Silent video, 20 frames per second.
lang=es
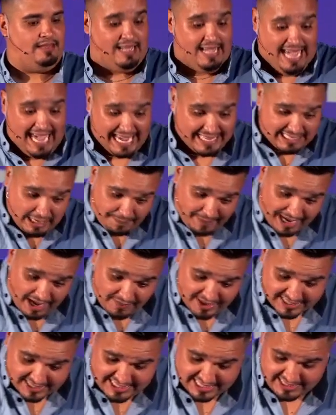Esa palabra
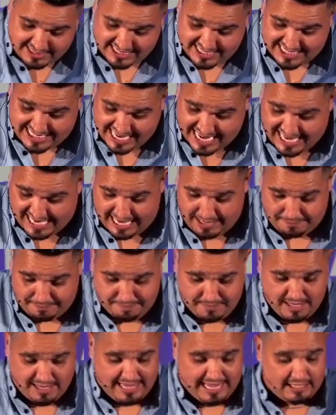sincera
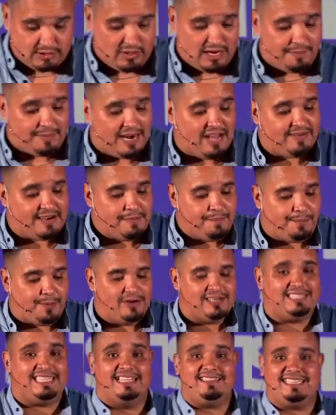es una palabra
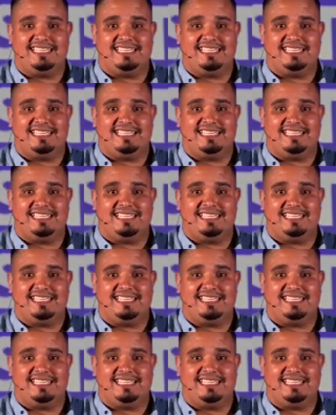importante,